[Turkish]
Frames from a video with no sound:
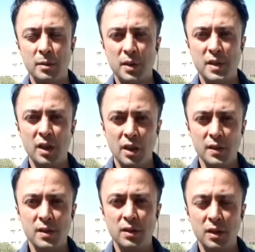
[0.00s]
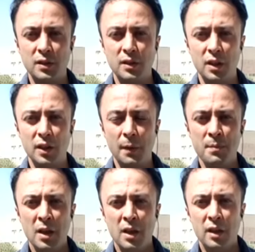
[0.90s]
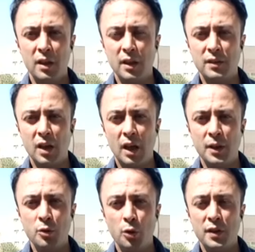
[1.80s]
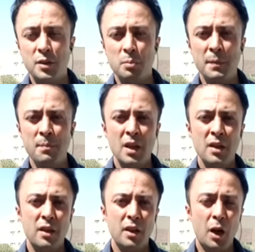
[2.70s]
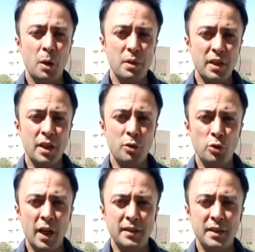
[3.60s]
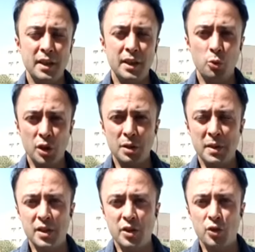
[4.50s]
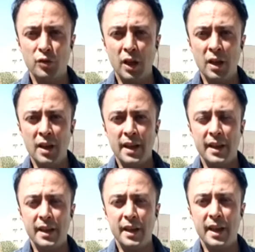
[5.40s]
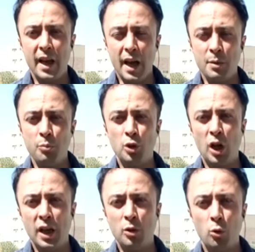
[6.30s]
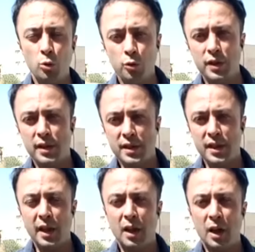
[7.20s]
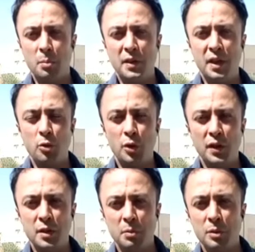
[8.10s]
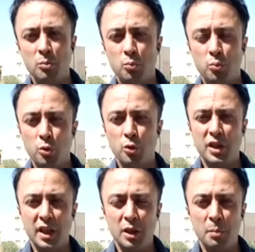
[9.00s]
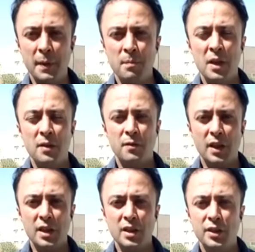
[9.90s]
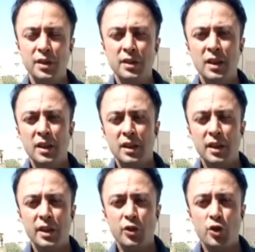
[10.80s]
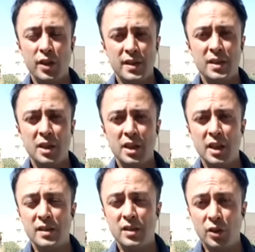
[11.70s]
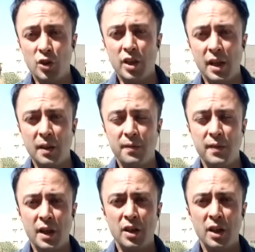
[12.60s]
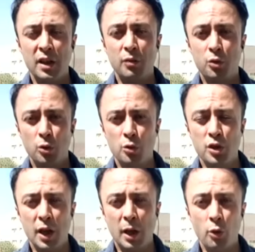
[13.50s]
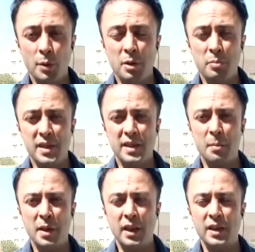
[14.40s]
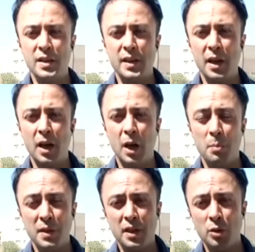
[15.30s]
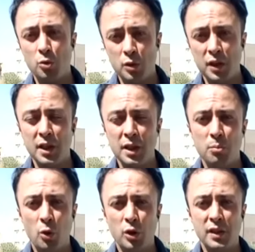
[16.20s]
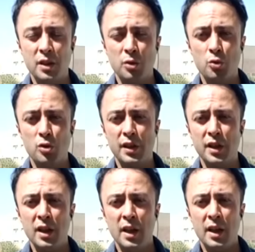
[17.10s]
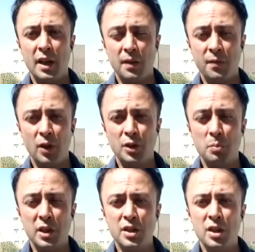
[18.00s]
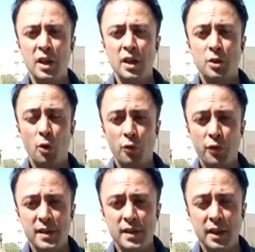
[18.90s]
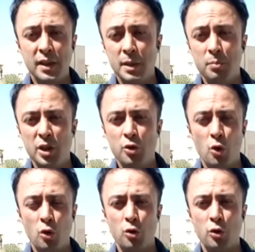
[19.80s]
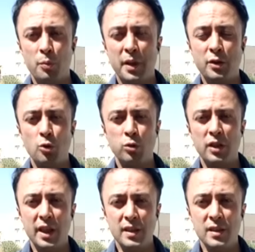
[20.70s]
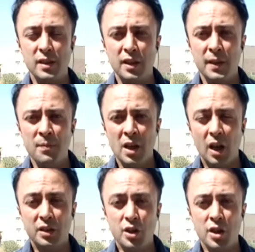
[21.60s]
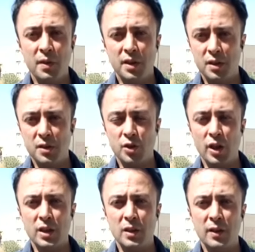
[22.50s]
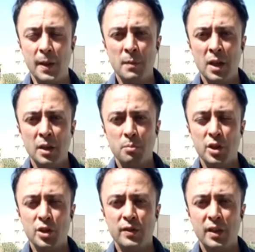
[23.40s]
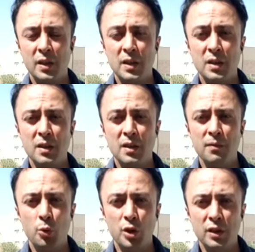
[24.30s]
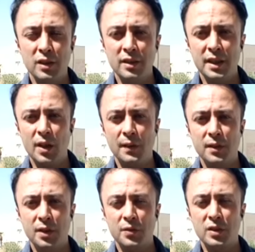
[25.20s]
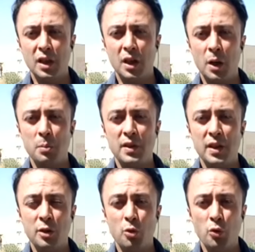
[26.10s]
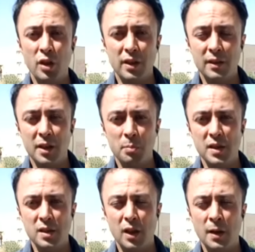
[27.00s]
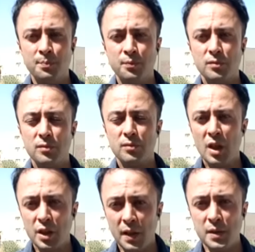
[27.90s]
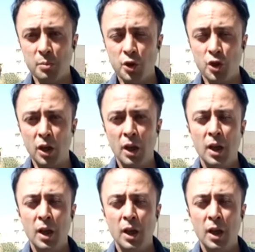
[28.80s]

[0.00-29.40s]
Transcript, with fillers: basına yansıdığı kadarıyla e, Tahran yönetimi e, ABD'ye gönderdiği uyarı mesajında e, eğer müdahil olur ise ABD yönetimi bu gerilime ve İran'ın e, içerisindeki stratejik hedefler vurulursa, böyle bir misilleme gelirse ABD üsleri, bölgedeki üsleri hedef alınabilir. Körfez'deki birçok e, petrol tesisini ateşe veririz şeklinde bir tehdidin ve uyarının İran tarafından ABD'ye gönderildiği basına yansımıştı.